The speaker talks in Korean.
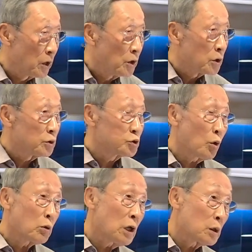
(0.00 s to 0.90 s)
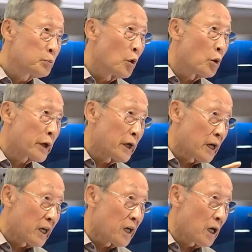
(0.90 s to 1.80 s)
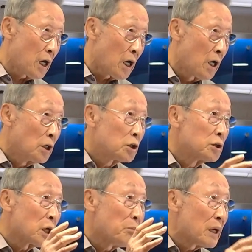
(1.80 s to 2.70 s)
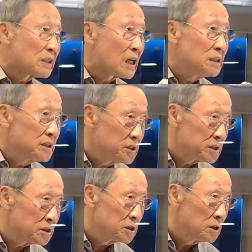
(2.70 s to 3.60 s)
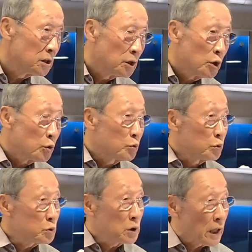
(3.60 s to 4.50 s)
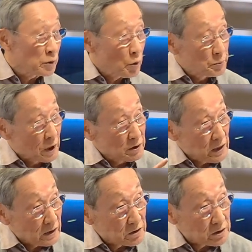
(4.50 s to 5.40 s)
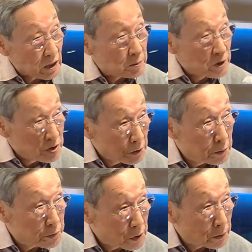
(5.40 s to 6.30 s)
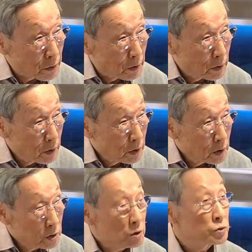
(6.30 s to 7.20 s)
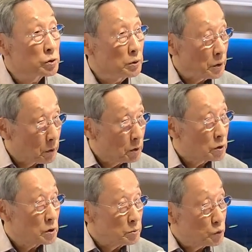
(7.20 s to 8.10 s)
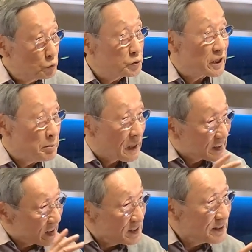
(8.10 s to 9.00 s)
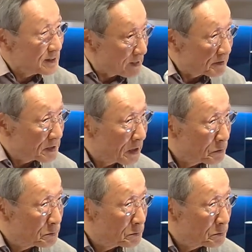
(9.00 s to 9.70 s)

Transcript: 그 효과를 보게 해야 거기에 매달리지. 굿해도 병난 사람 있어요, 없어요? 있어요. 그러면 구세 매달리게 된다고.